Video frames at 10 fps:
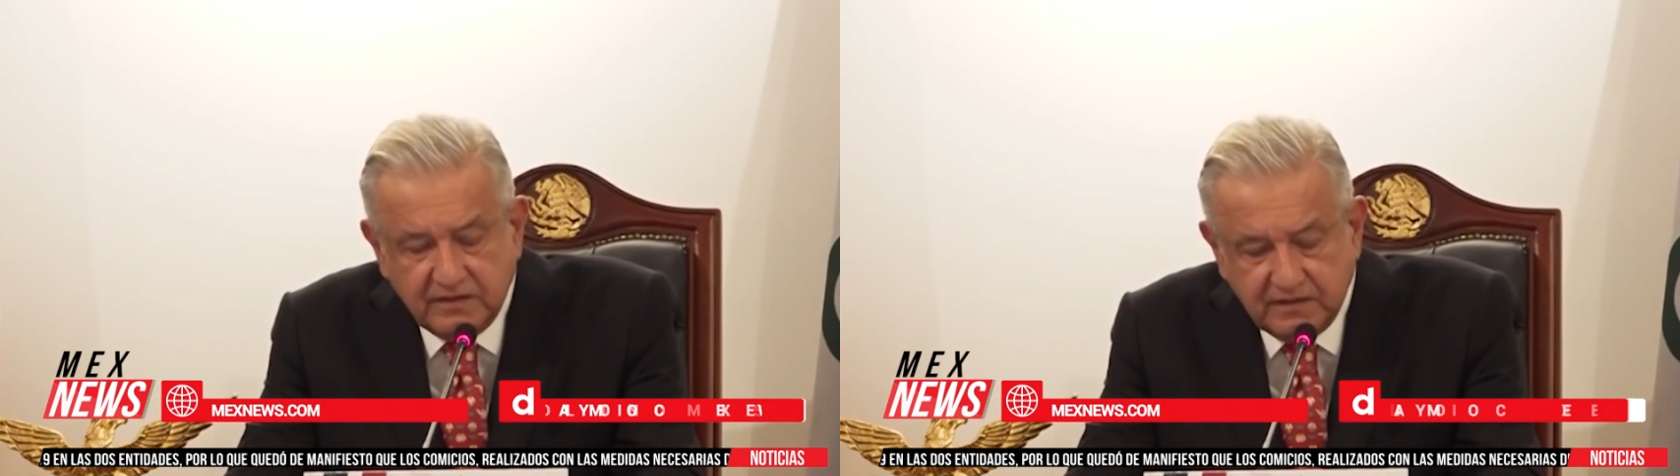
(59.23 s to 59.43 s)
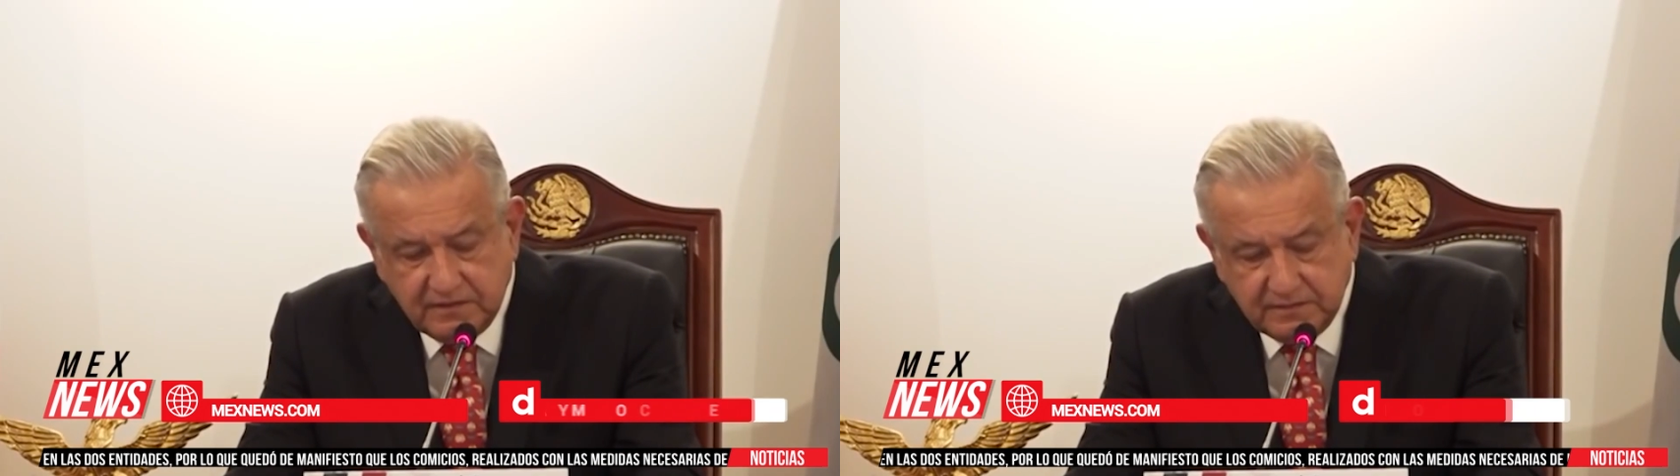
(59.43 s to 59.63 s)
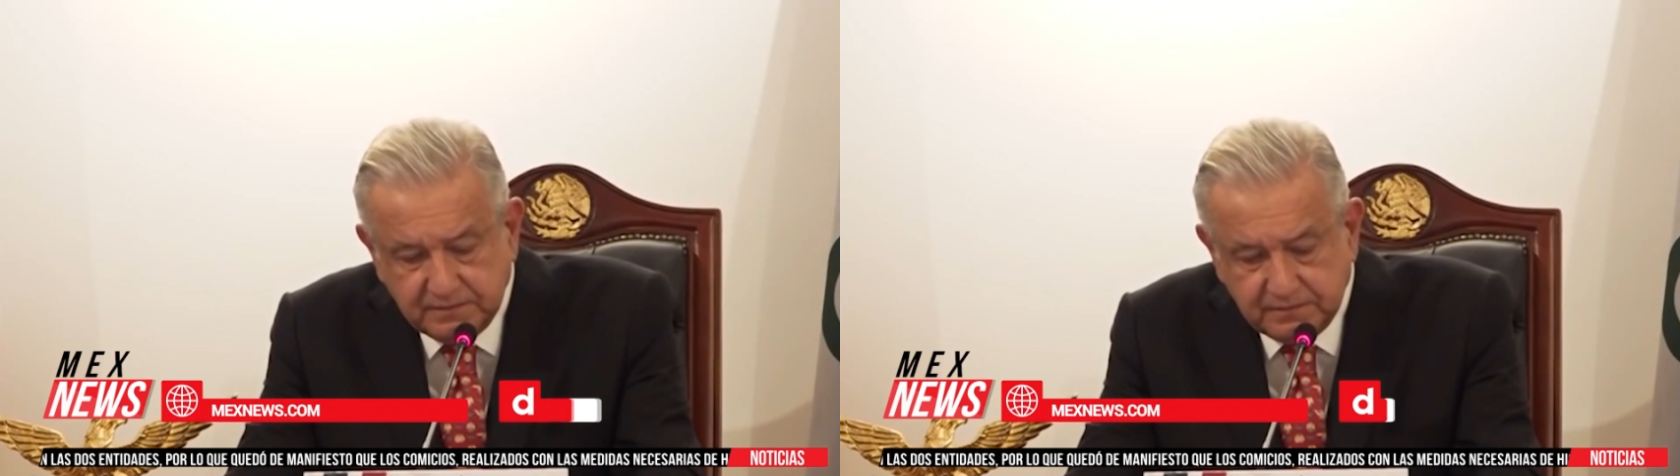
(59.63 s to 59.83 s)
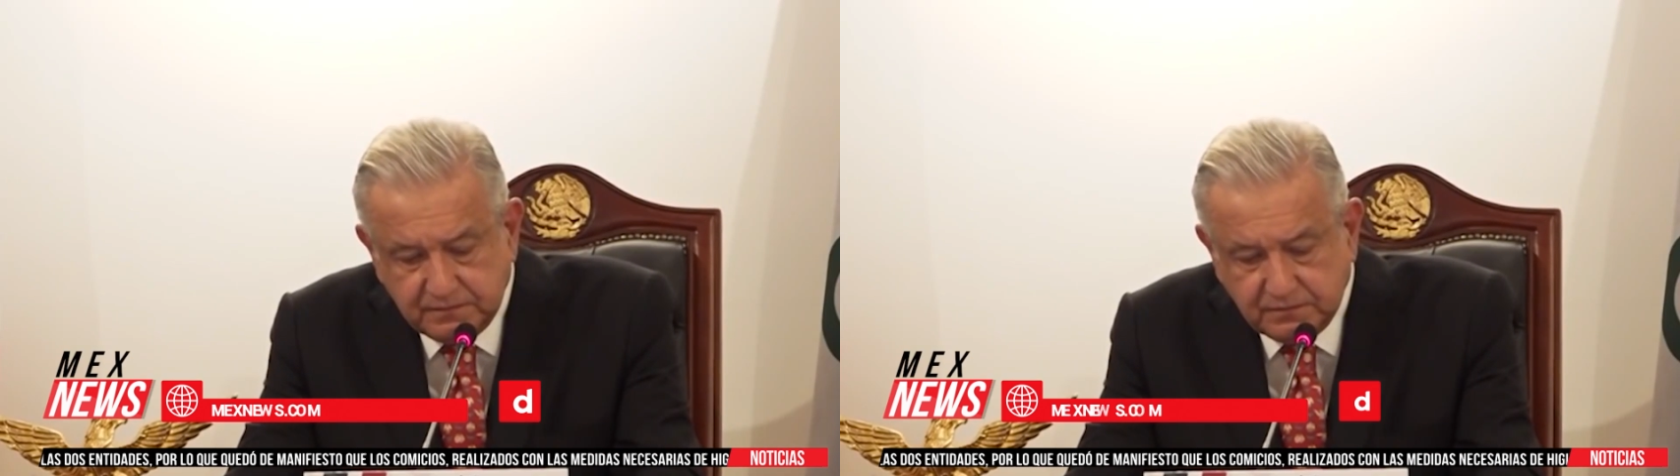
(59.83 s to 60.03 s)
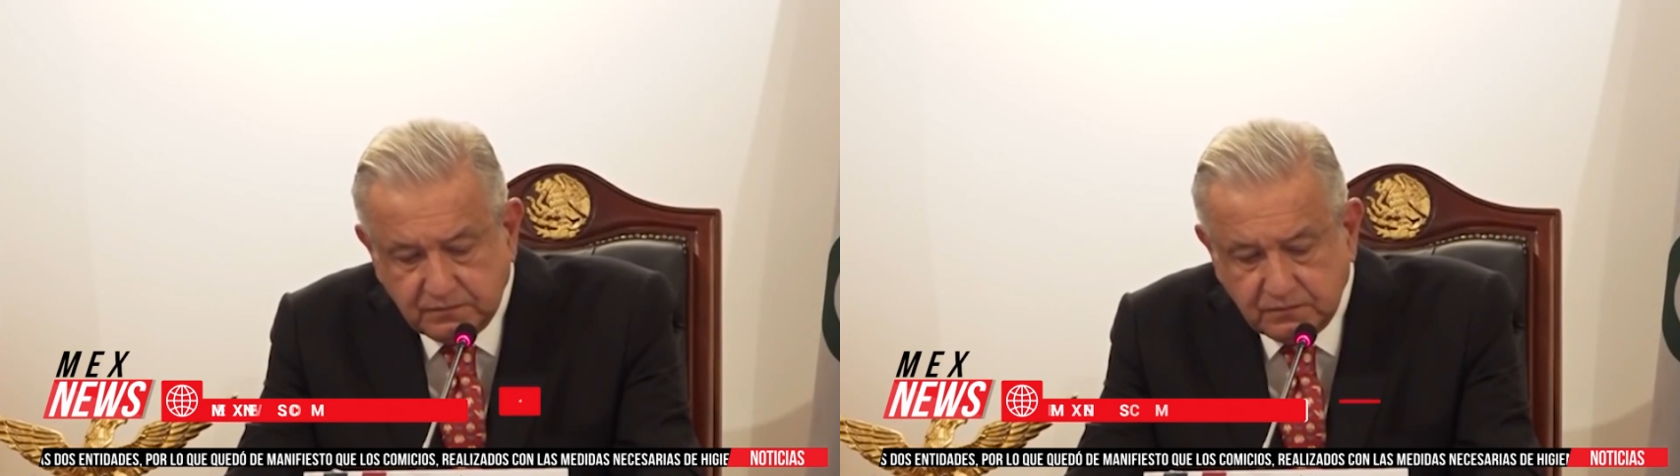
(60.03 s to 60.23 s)
el tema de la
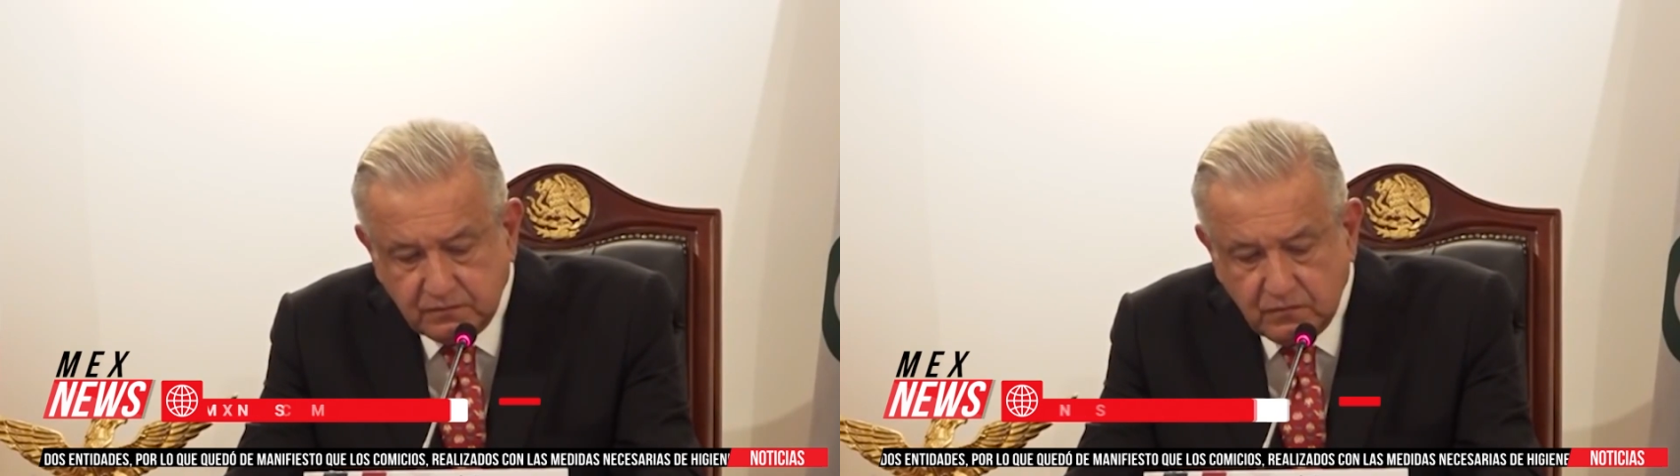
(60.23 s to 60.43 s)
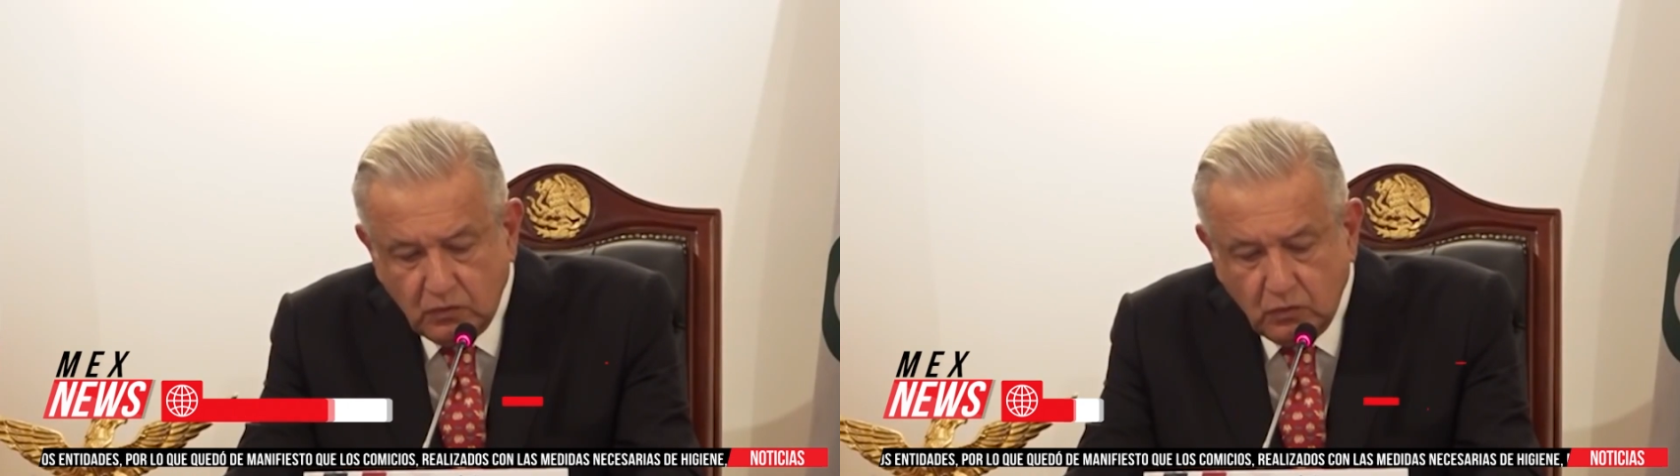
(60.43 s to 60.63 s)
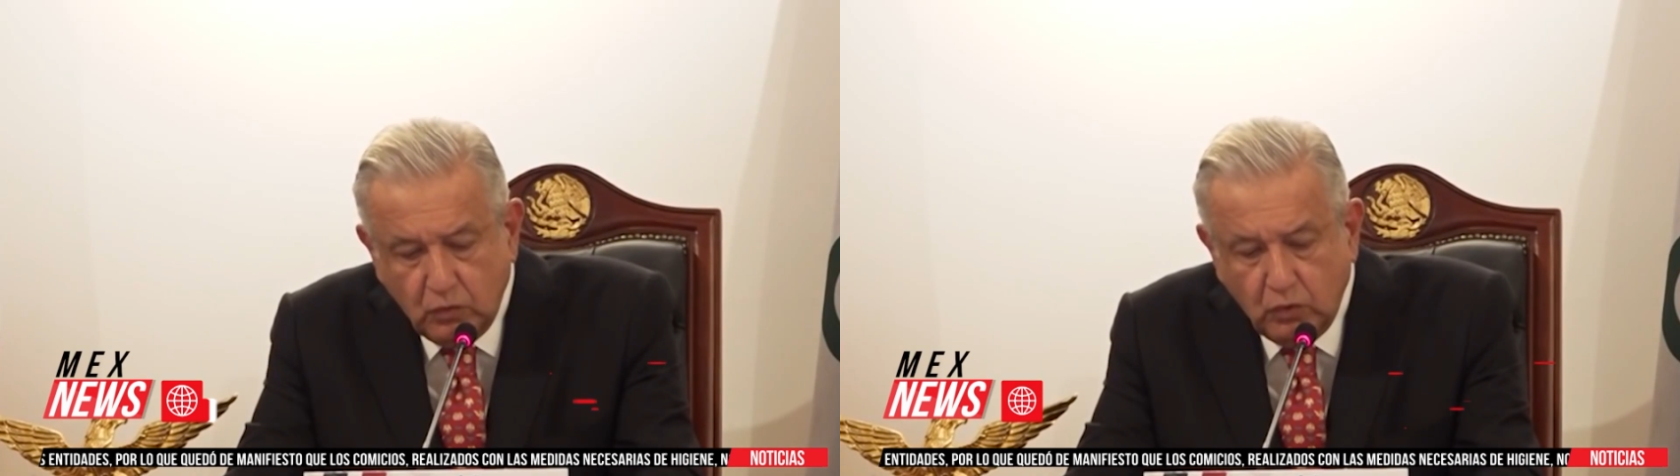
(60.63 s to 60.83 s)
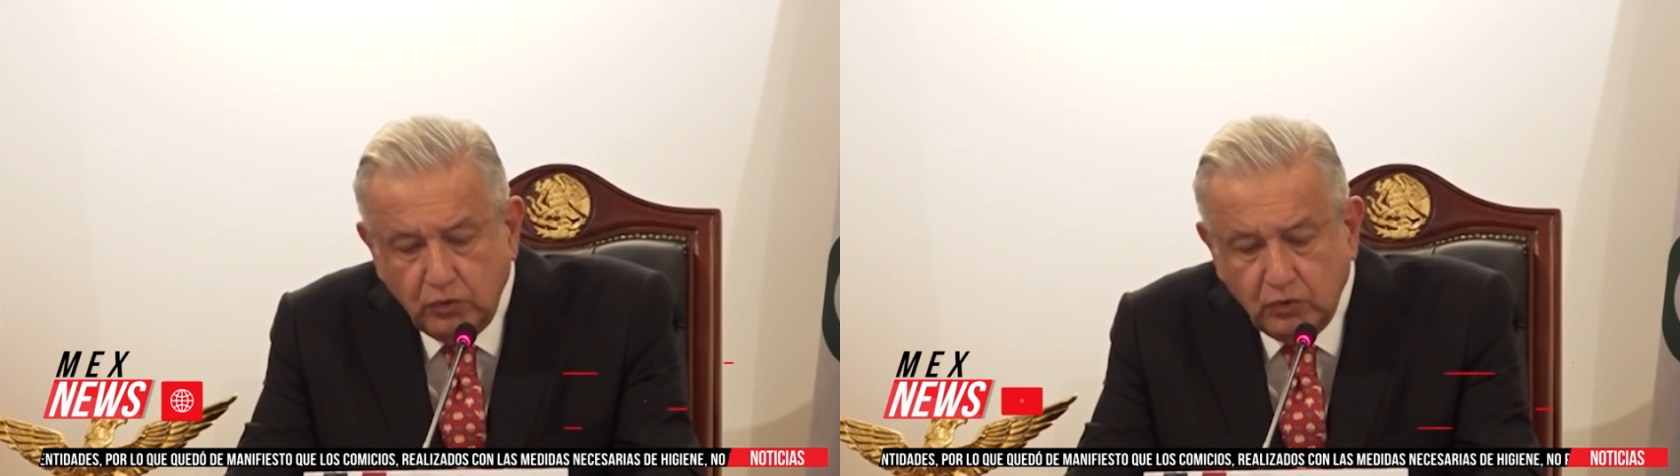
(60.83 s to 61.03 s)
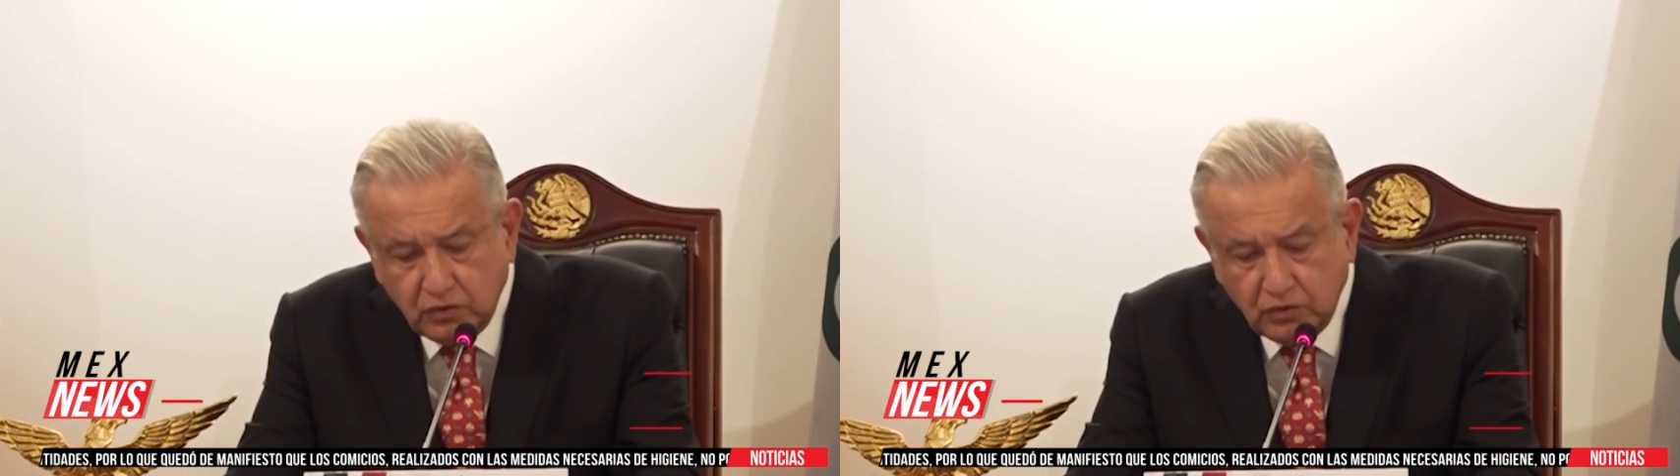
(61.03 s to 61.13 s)
salud como derecho